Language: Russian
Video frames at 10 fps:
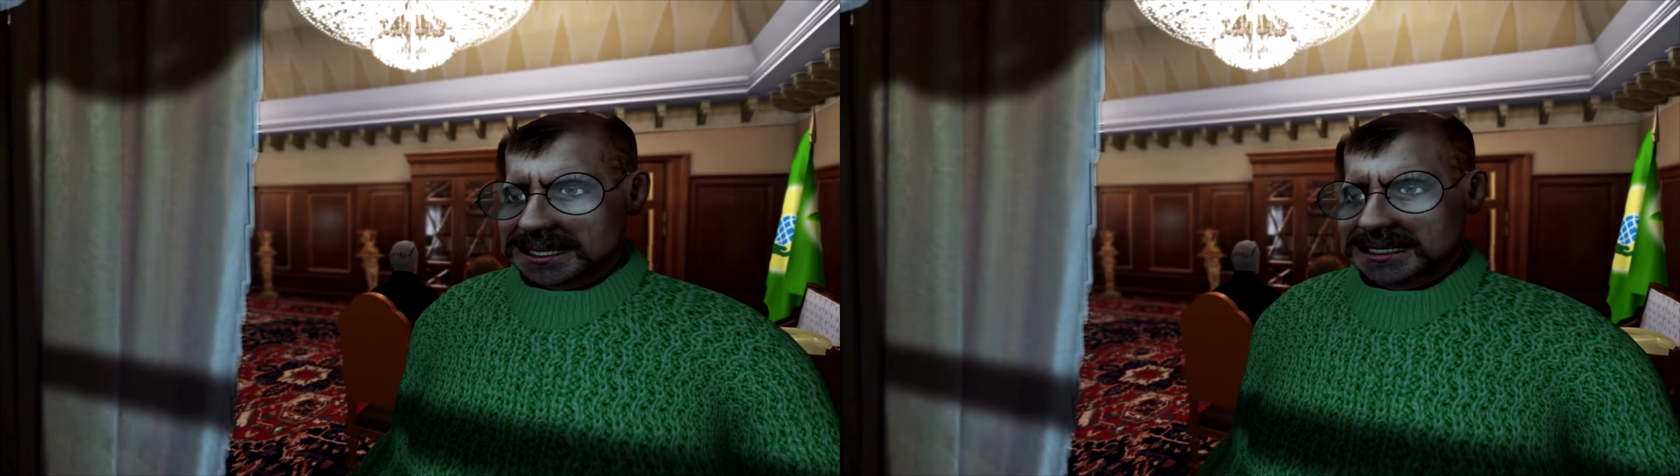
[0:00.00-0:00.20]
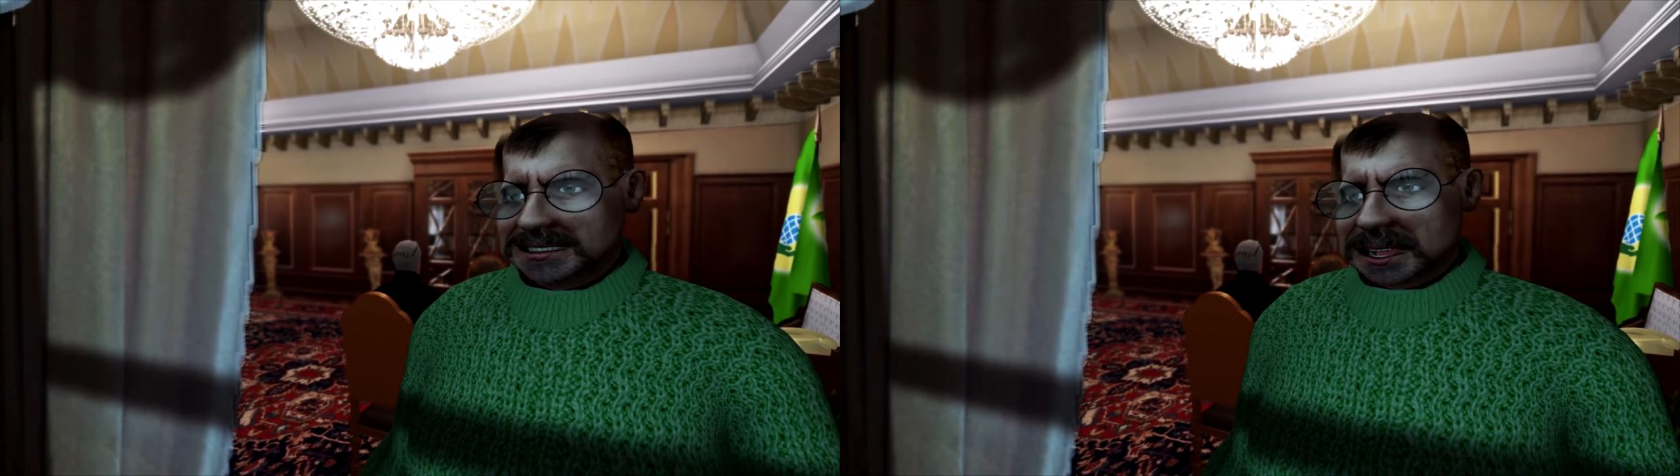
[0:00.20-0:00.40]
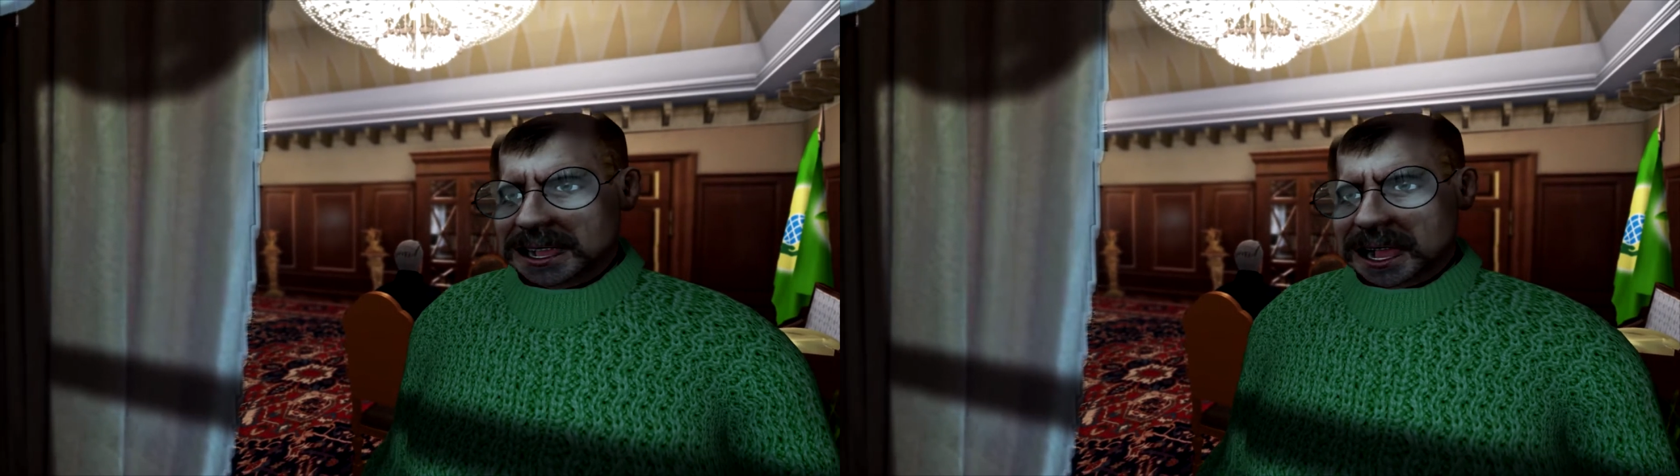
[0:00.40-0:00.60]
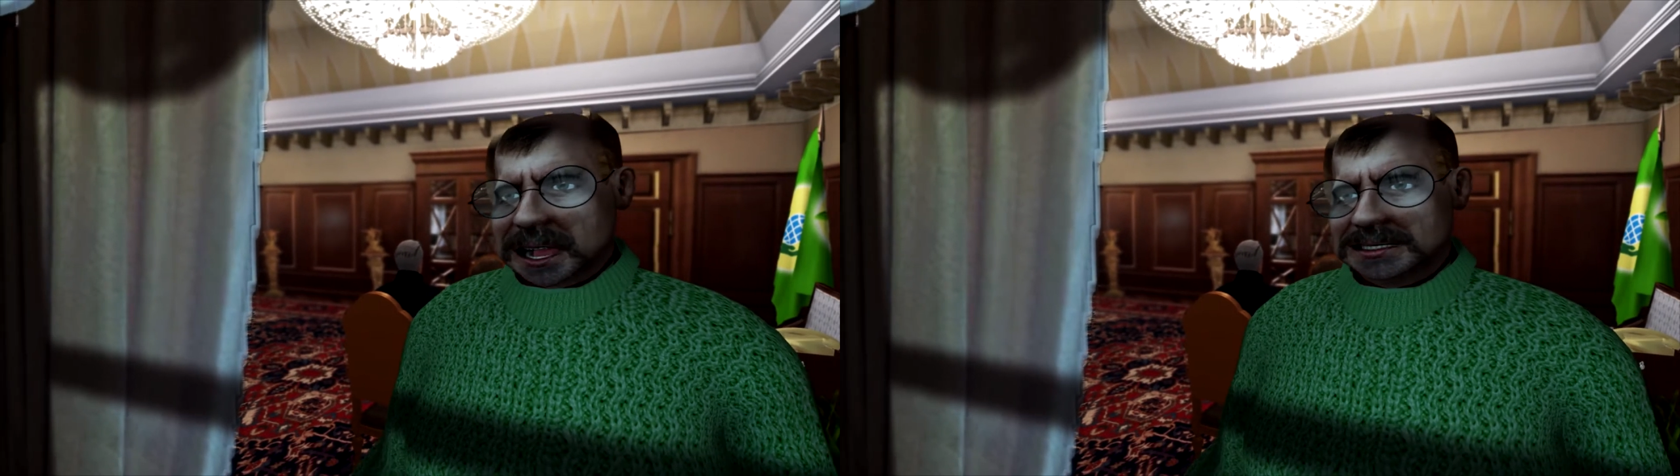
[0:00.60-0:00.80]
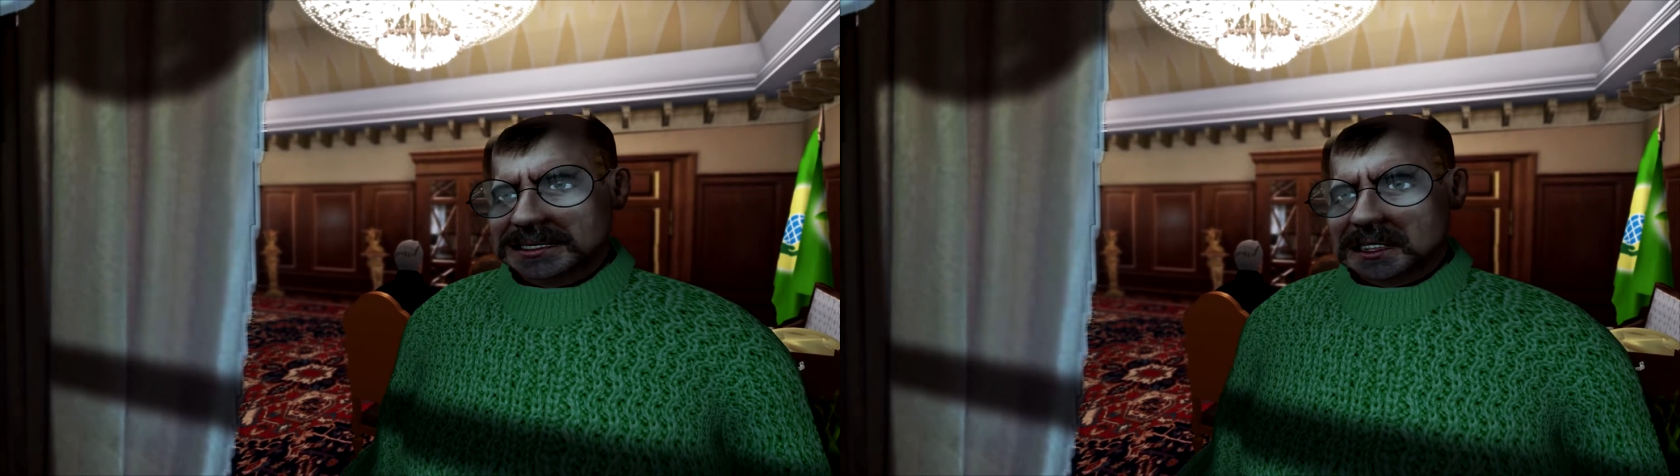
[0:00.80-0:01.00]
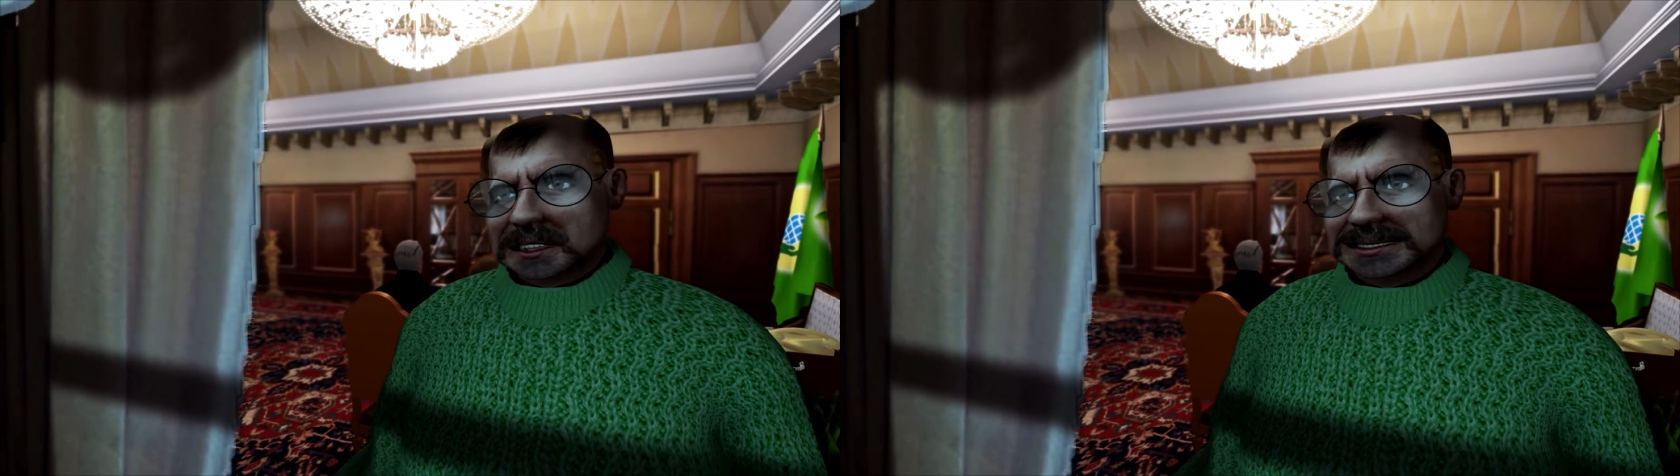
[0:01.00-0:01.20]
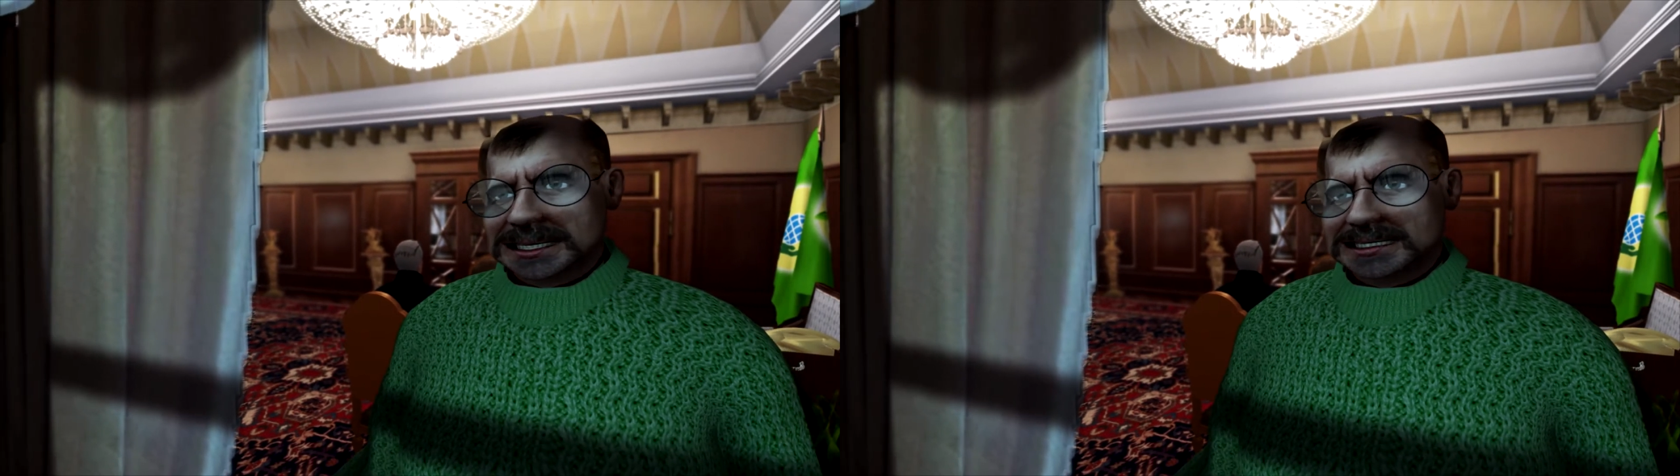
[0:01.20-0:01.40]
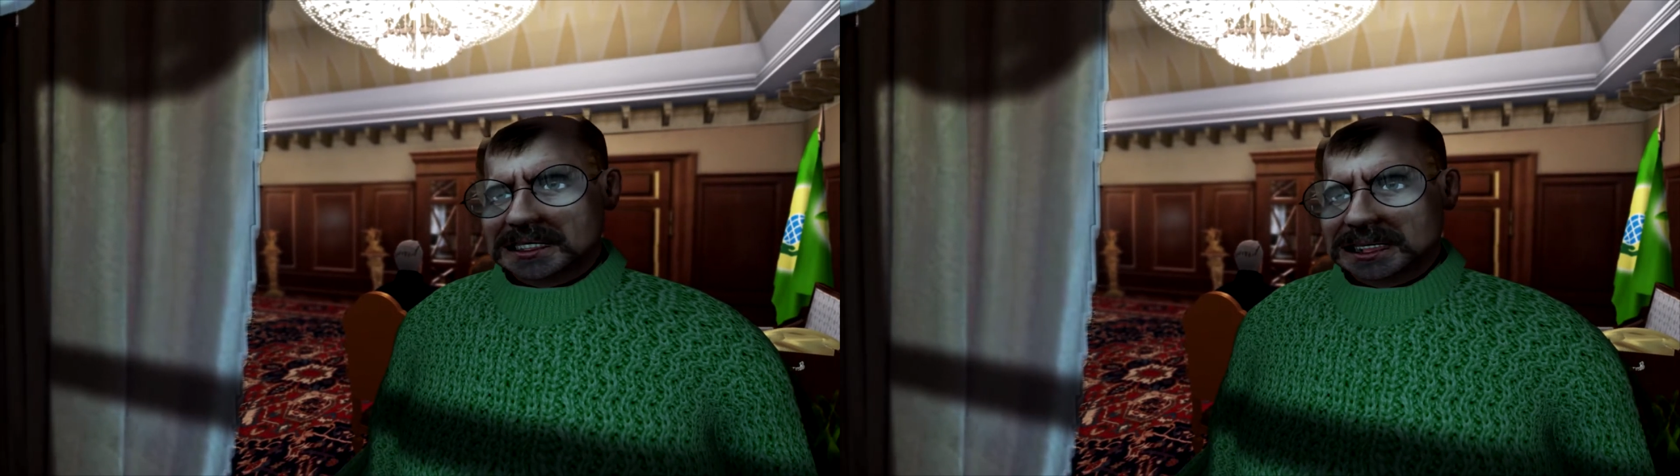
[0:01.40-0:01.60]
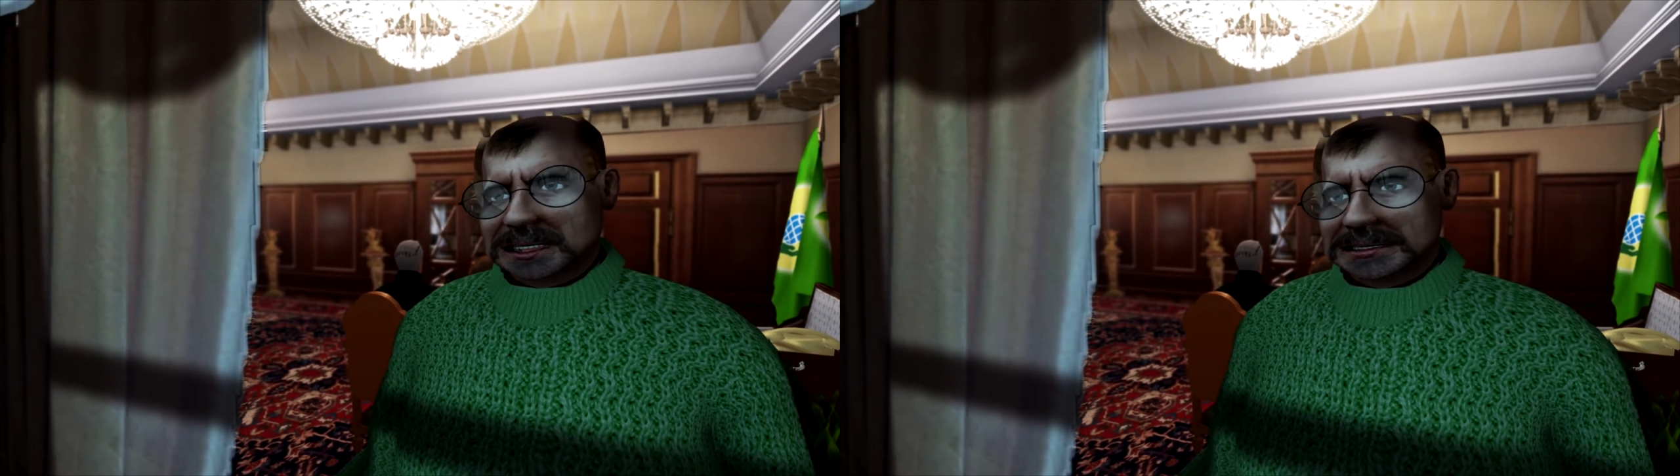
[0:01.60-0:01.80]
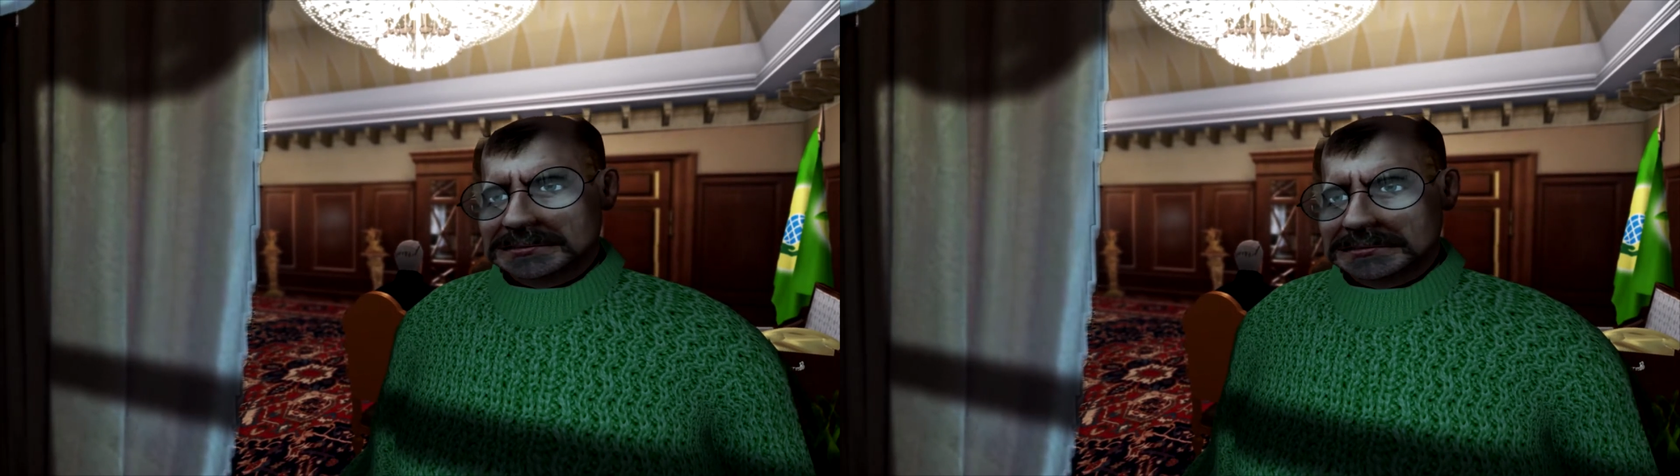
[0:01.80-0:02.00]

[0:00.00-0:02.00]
ни самого этого кресла.